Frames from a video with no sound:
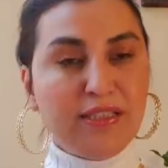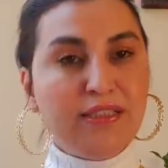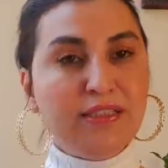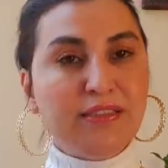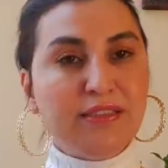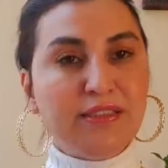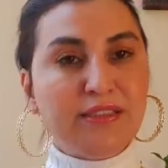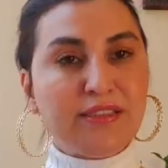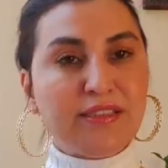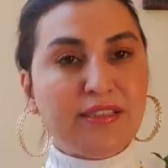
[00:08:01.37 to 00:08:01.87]

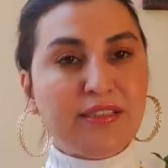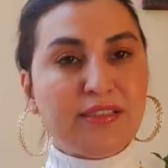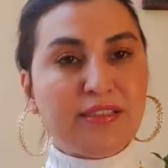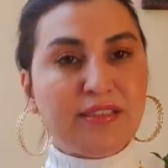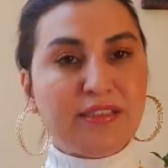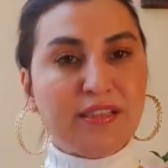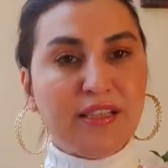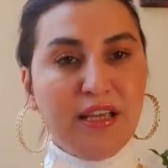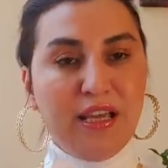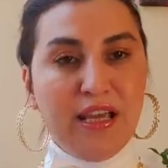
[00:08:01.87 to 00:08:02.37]

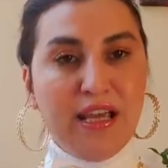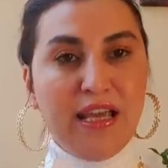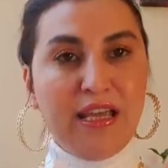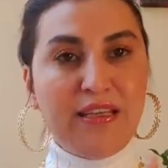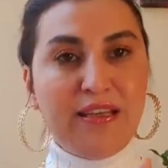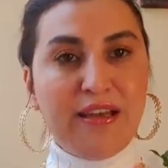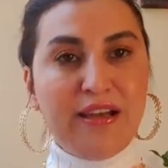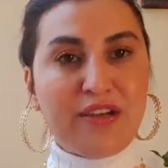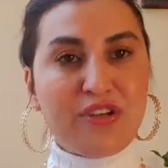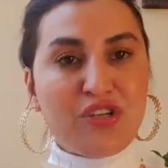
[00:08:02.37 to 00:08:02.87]
Yıldızınız,
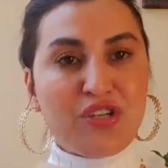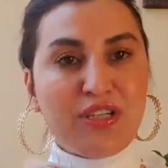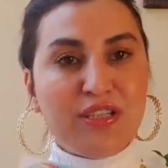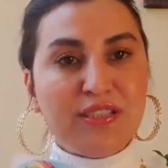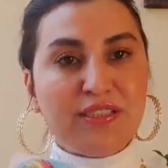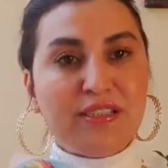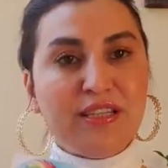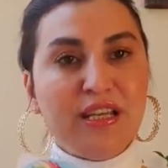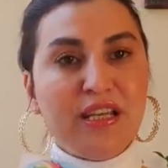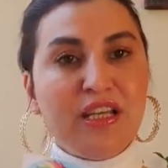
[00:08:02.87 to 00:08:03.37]

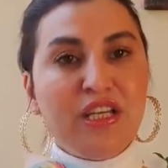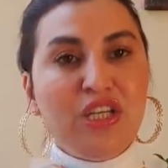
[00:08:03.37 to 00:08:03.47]
enerjiniz,